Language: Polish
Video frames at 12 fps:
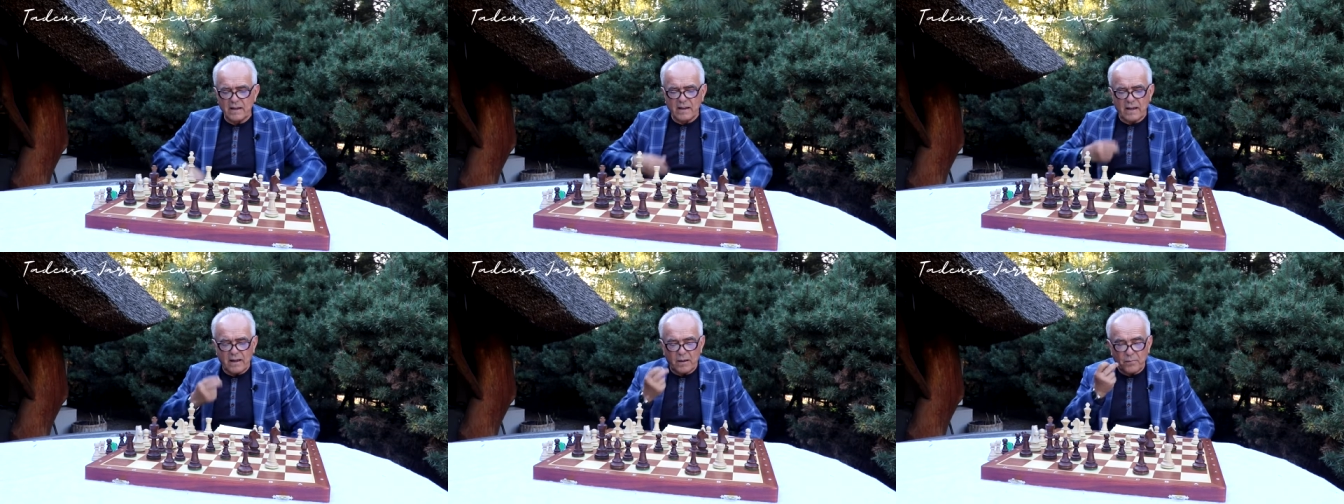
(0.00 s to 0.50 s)

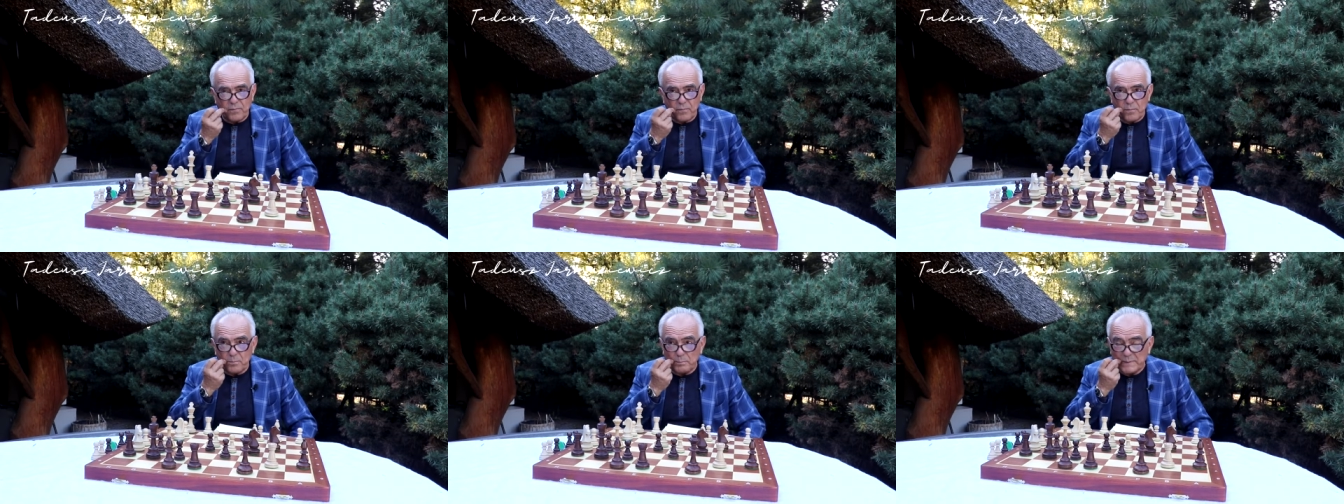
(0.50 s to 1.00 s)
E,
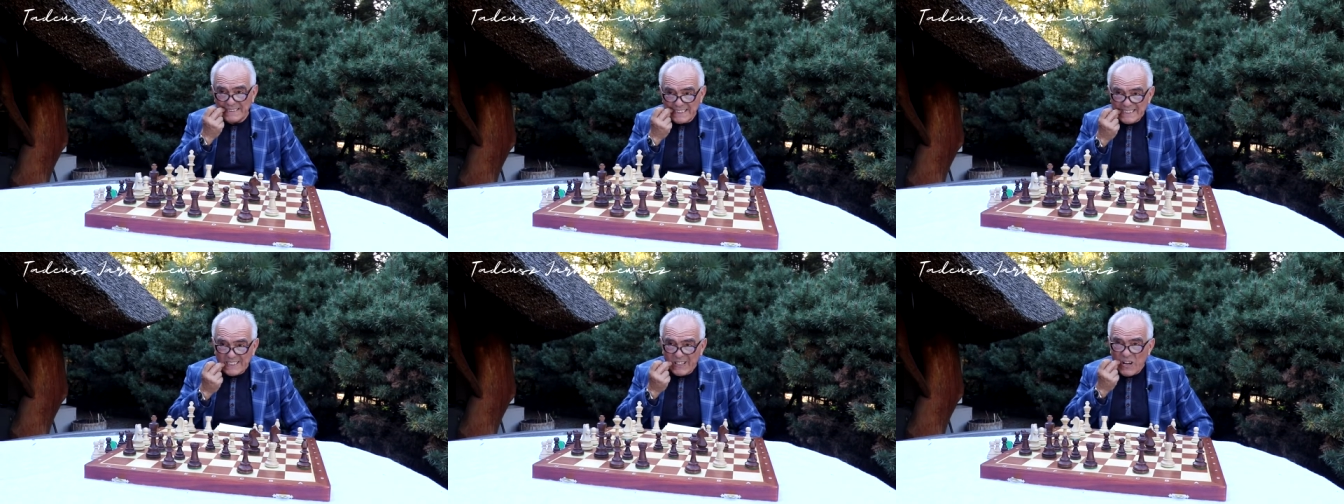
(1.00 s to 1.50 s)
w
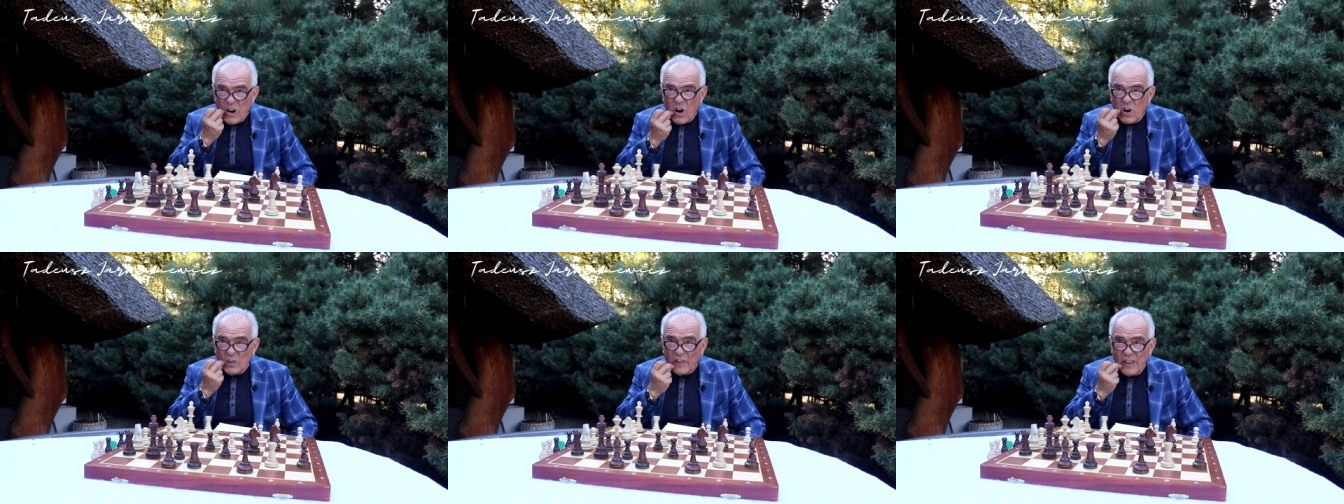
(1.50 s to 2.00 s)
biznesie
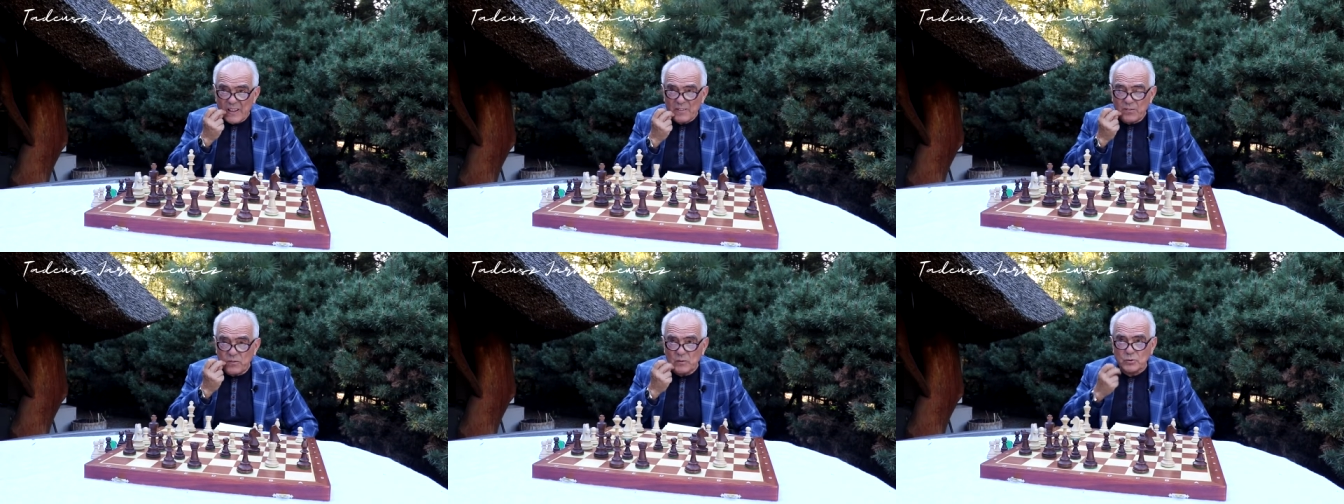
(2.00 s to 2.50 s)
od
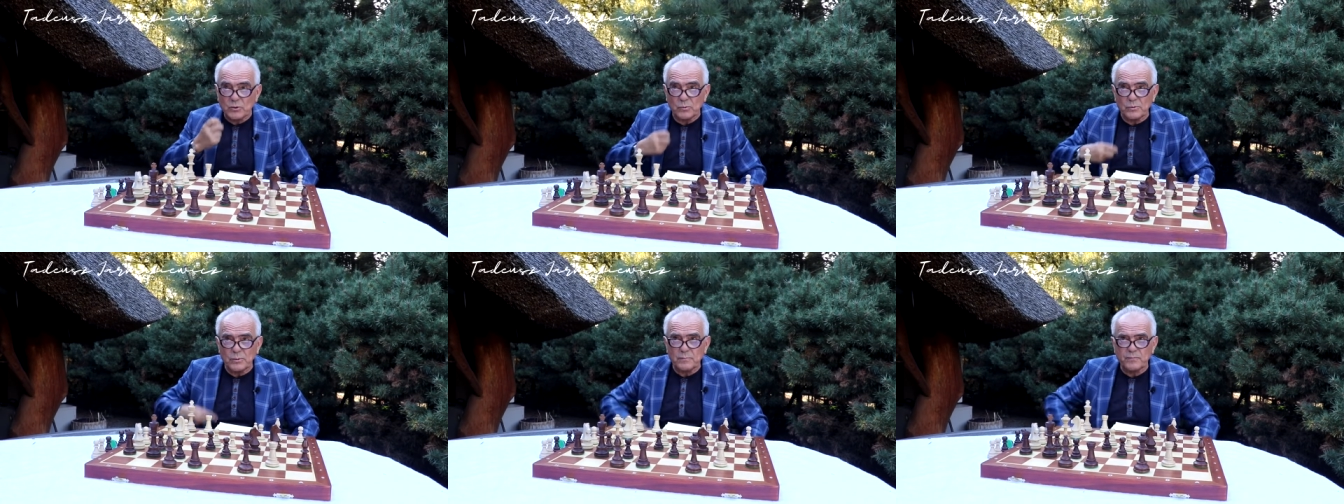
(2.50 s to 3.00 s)
lat
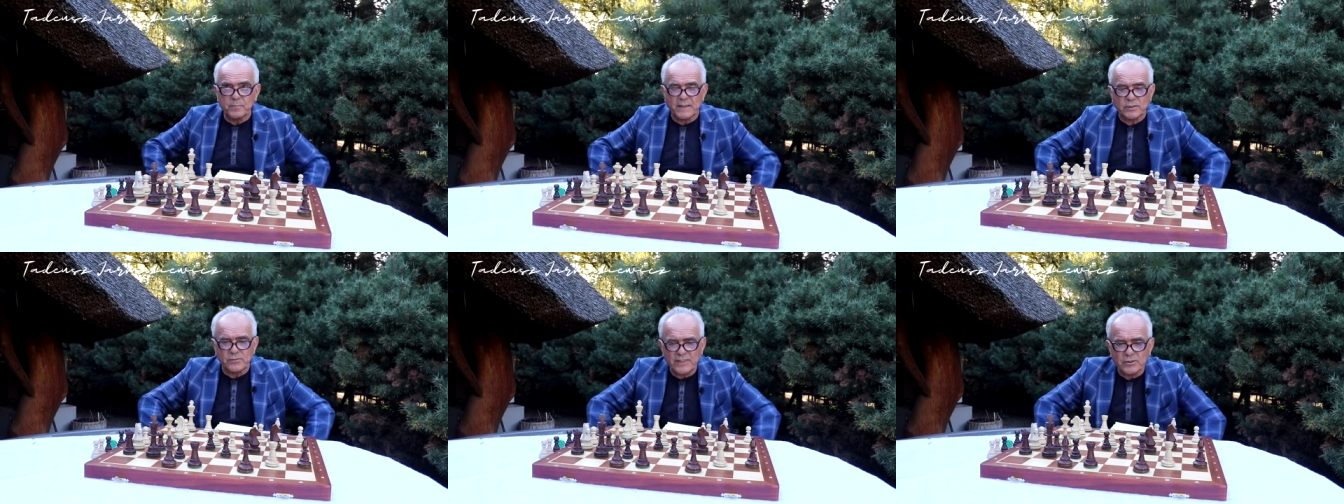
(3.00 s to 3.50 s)
funkcjonują w
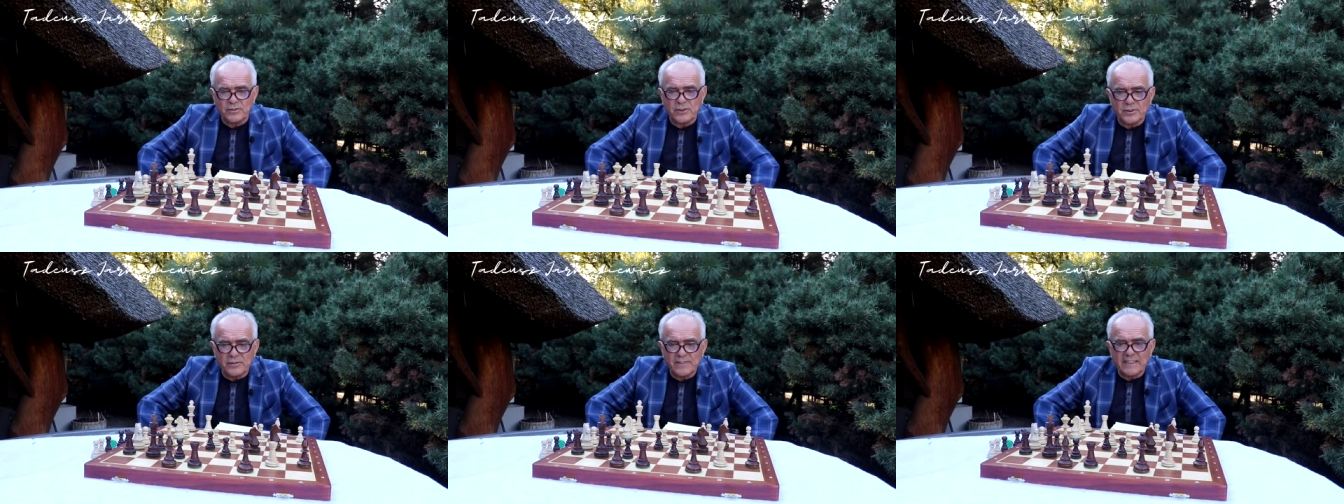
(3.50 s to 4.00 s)
pracowniach
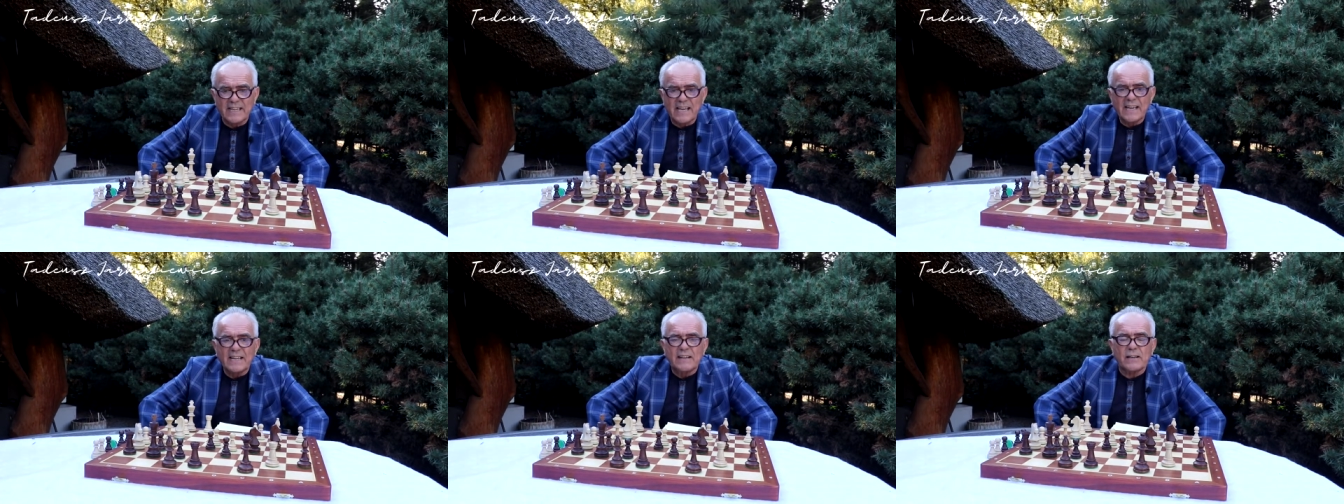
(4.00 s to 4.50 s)
sondażowych
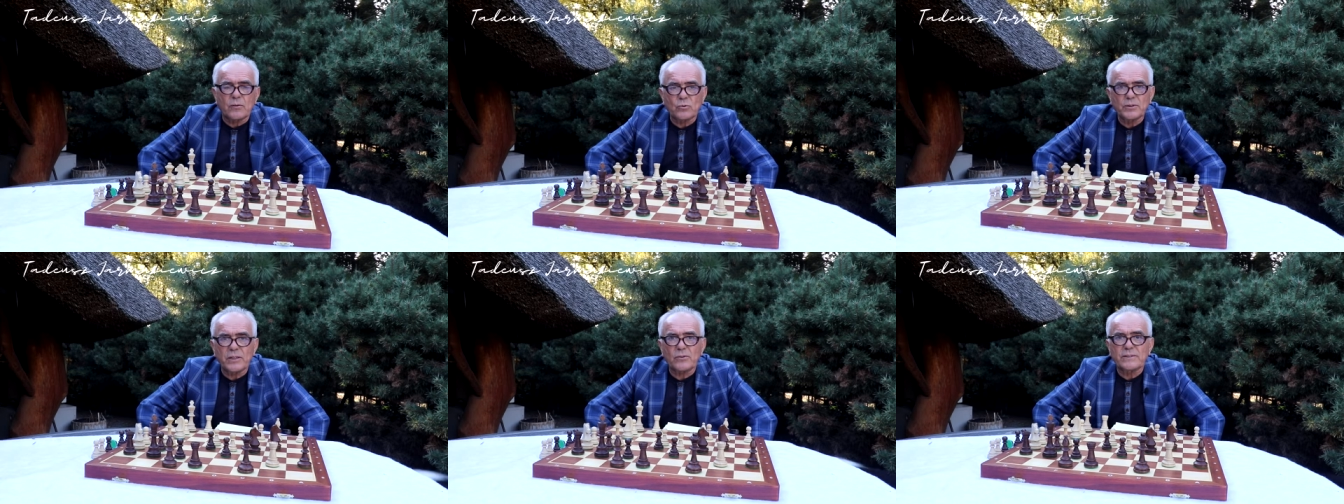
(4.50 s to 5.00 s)

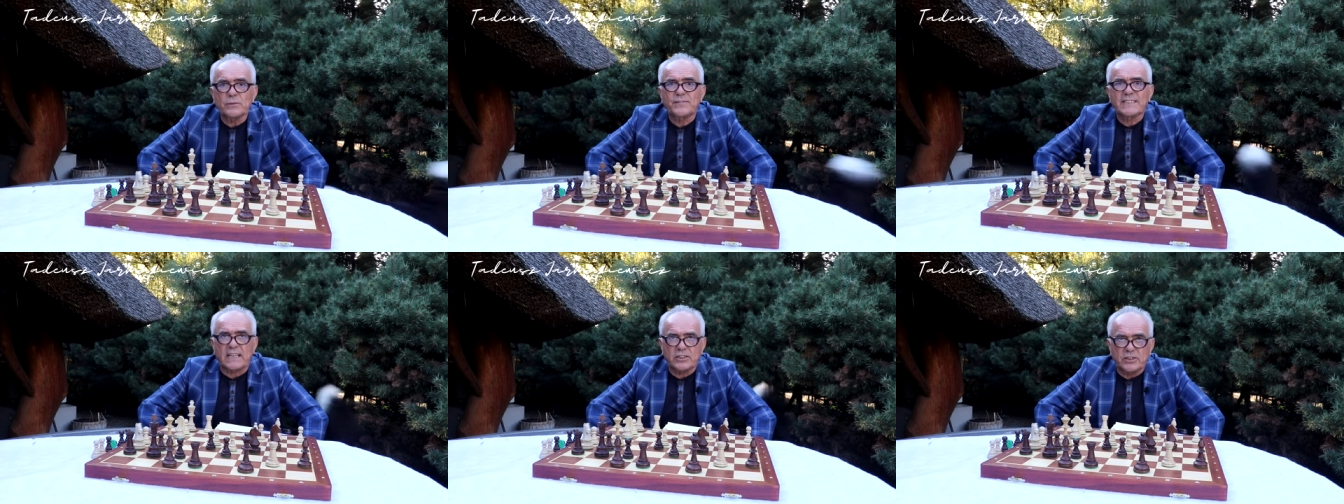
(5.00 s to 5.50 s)
różnego rodzaju
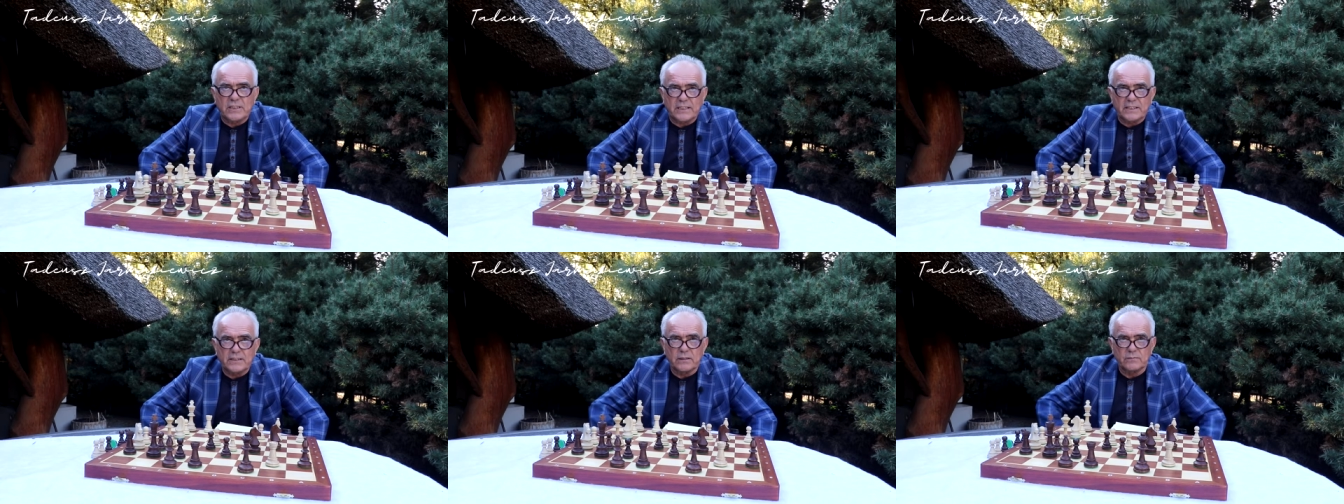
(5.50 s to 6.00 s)

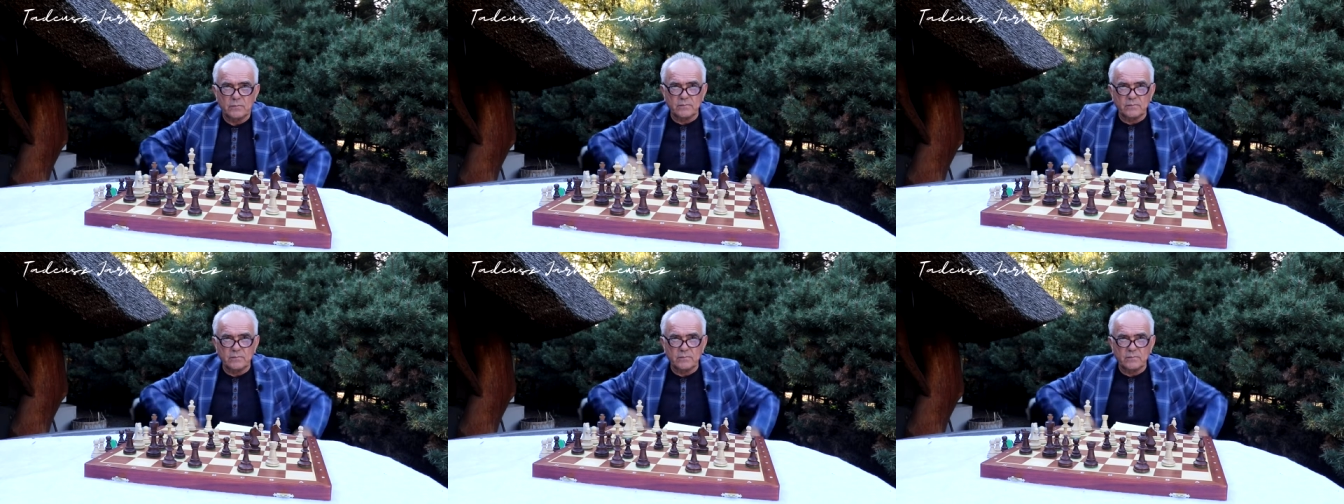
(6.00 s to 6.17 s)
wskaźniki.